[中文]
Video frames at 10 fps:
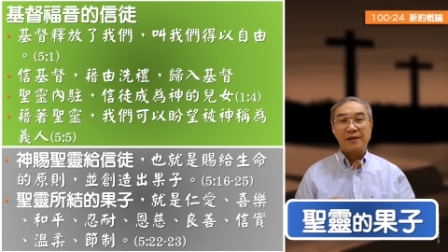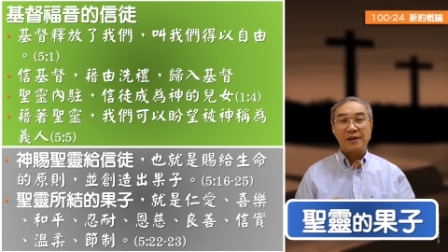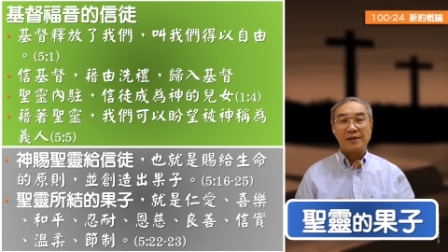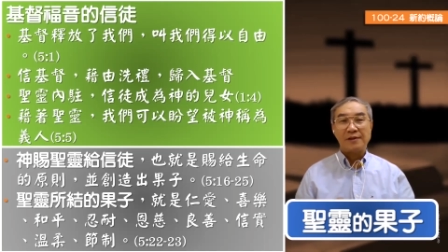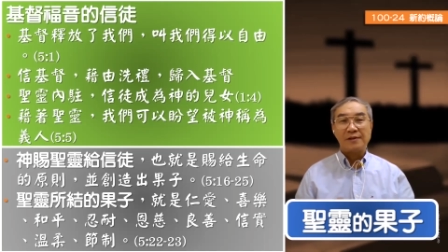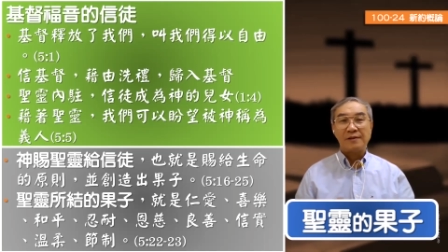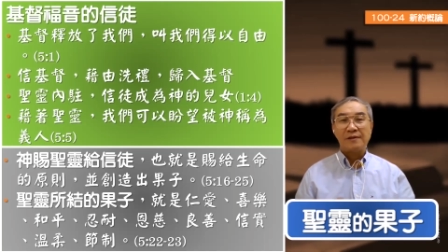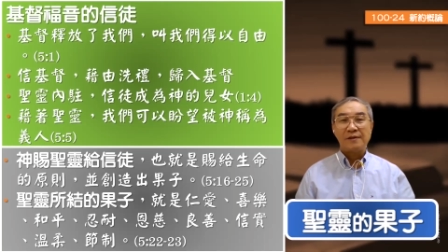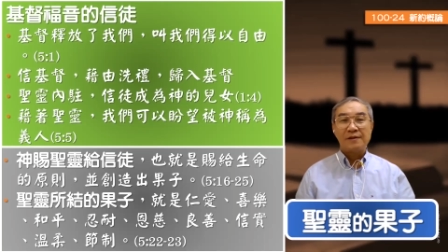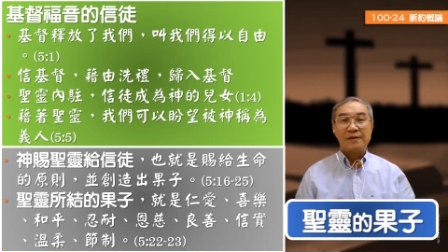啊
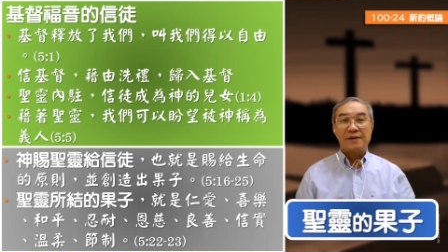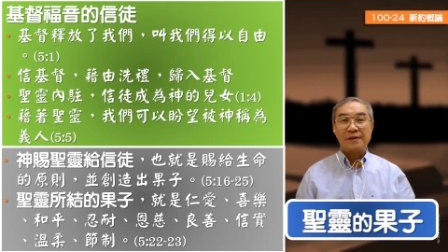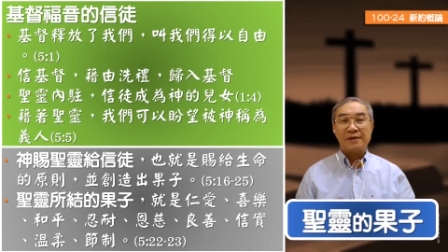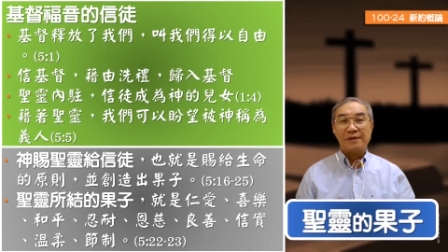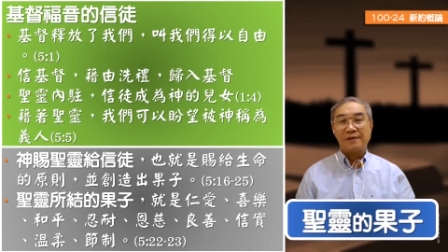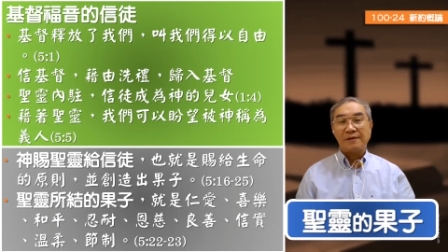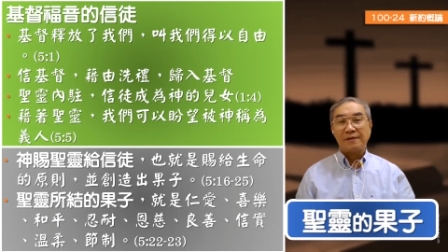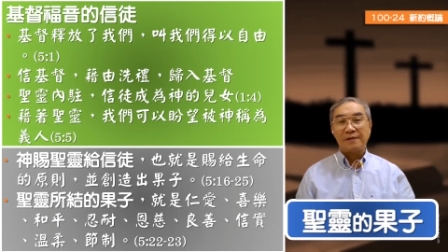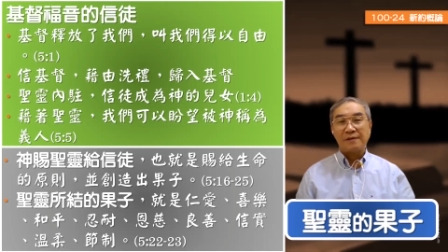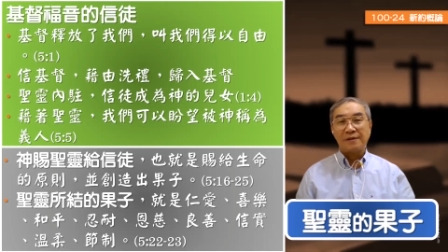啊
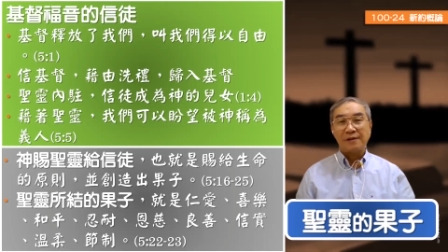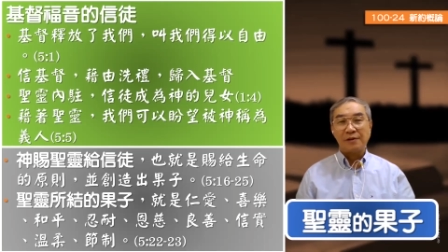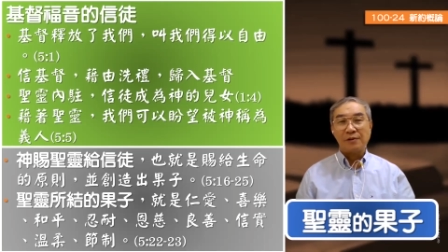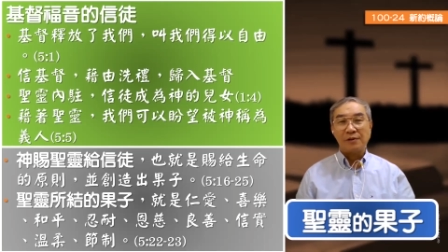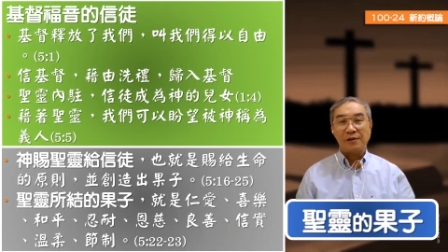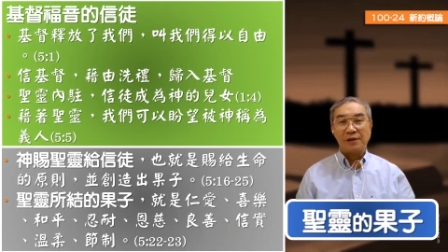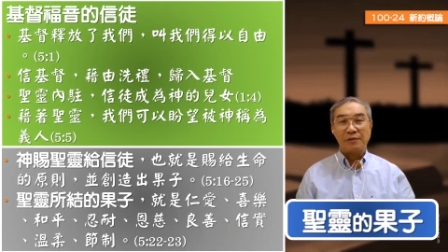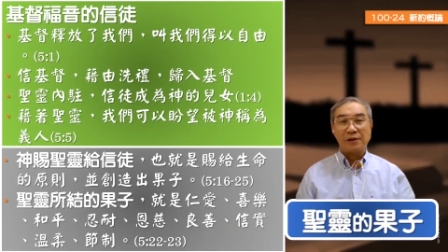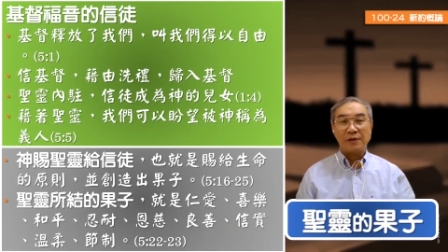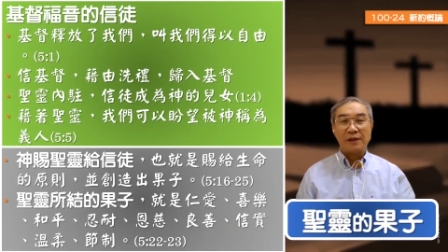生活行
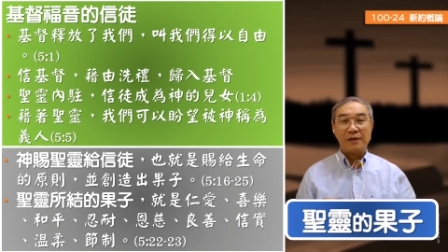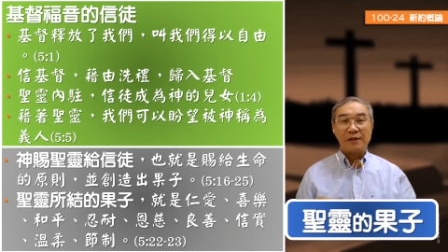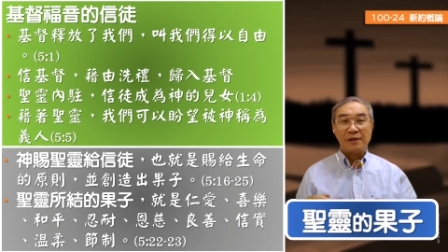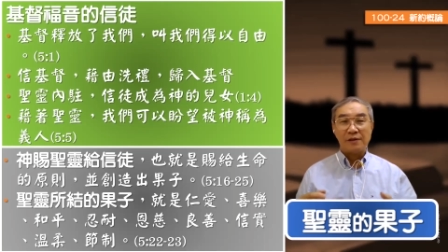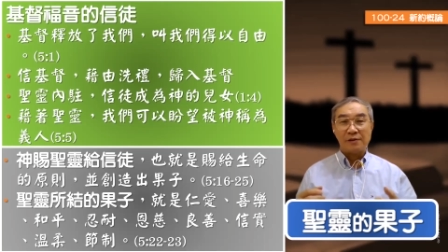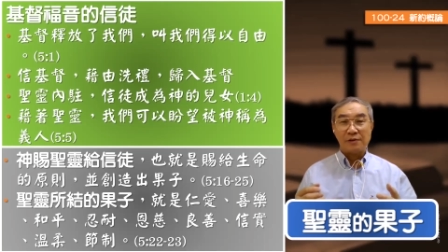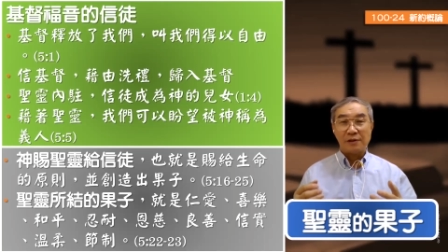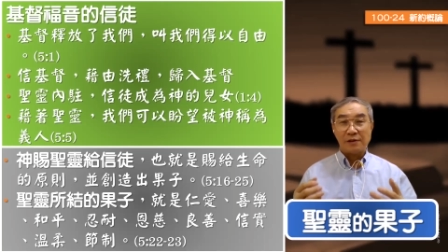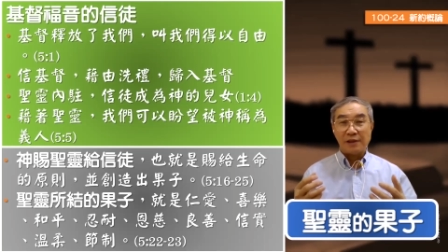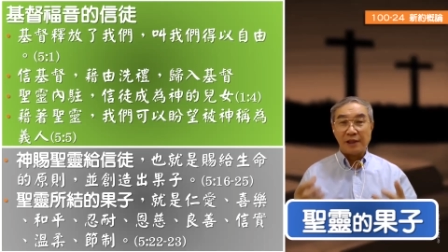为的一个就
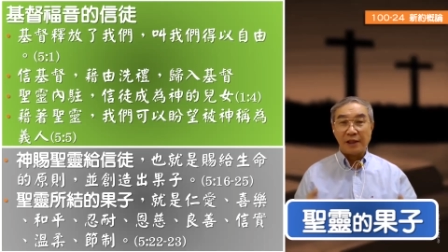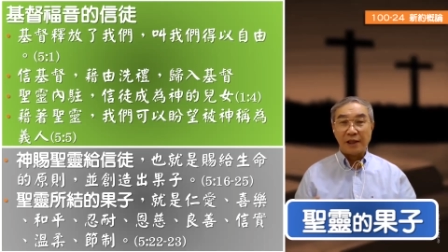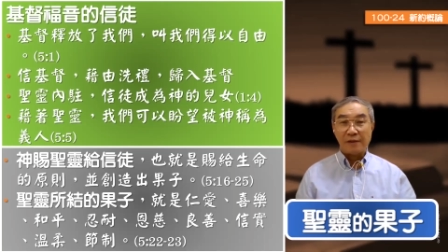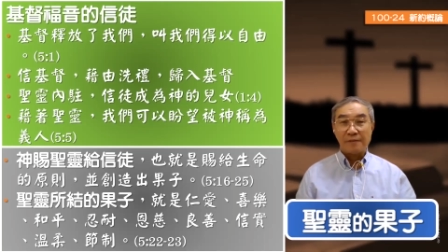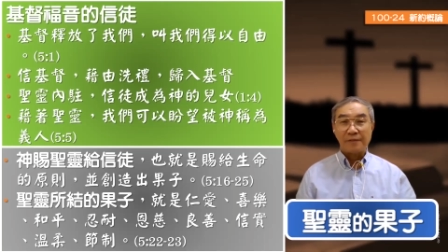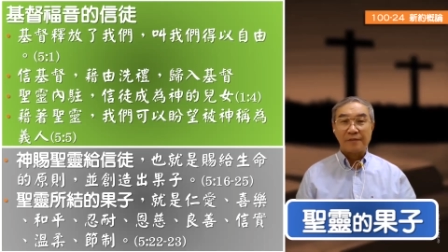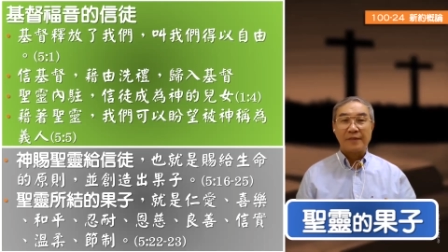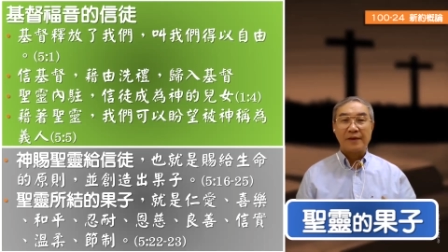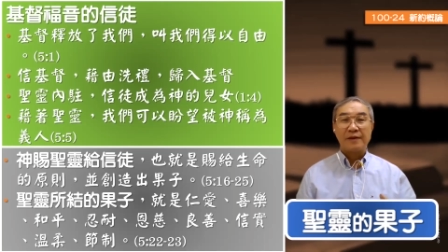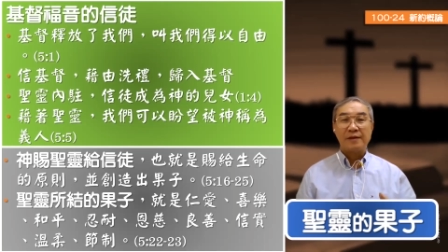是仁爱，
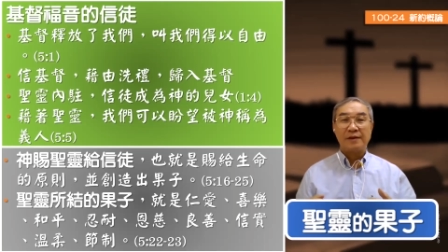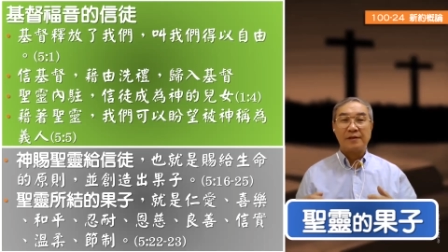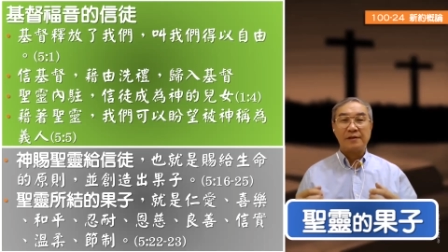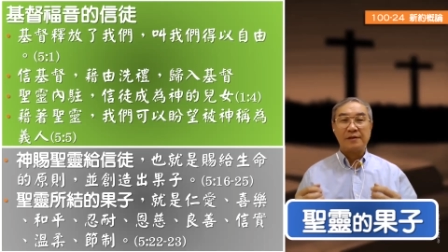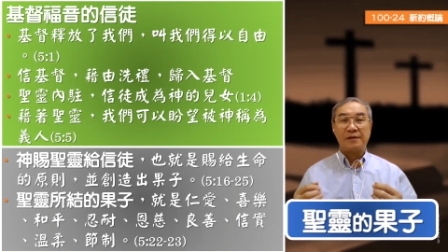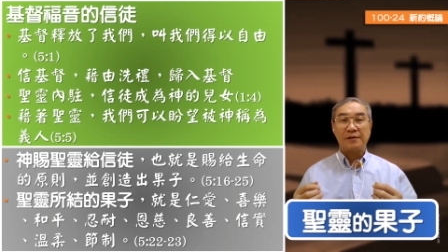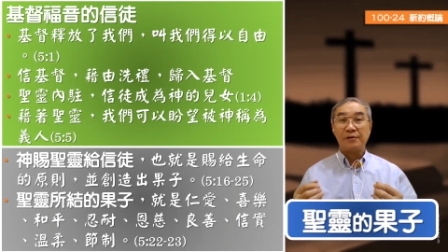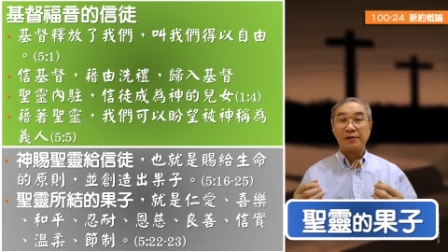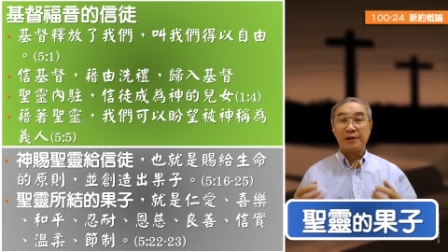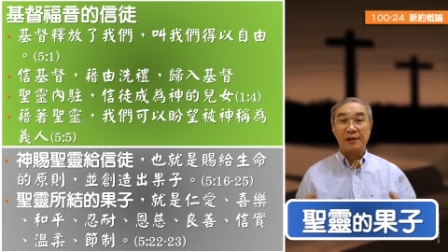啊就
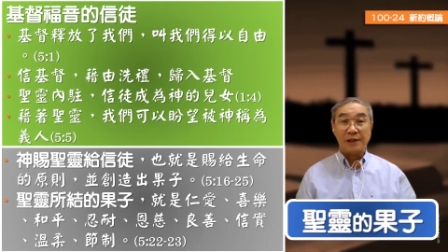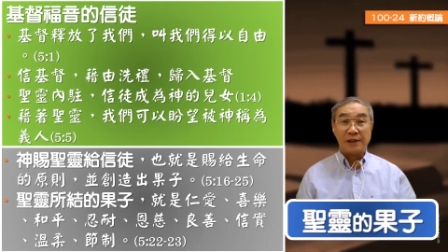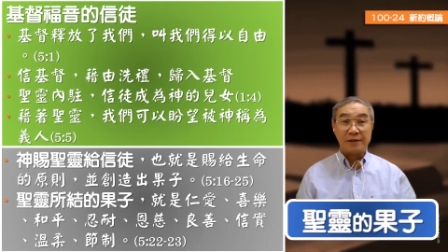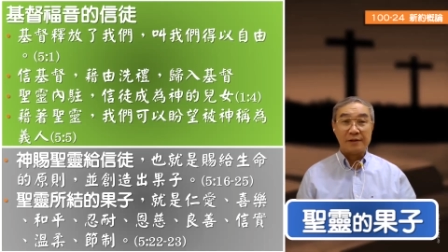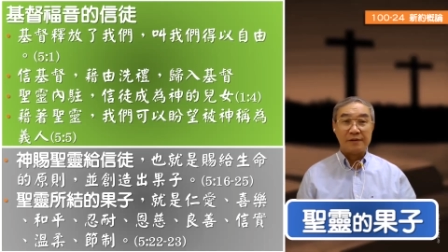是喜乐、